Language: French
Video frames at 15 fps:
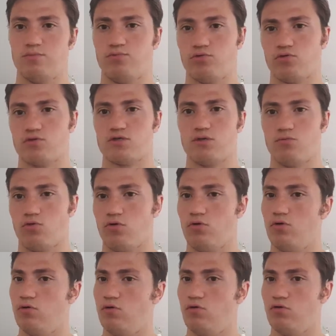potentiellement
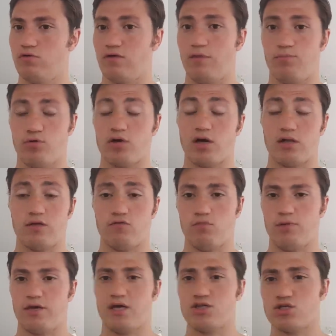l'hôtel peut garder
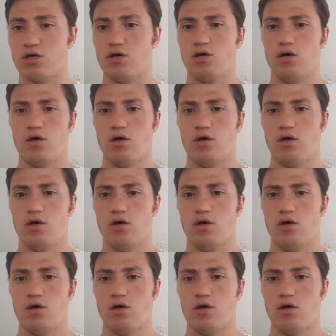vos bagages.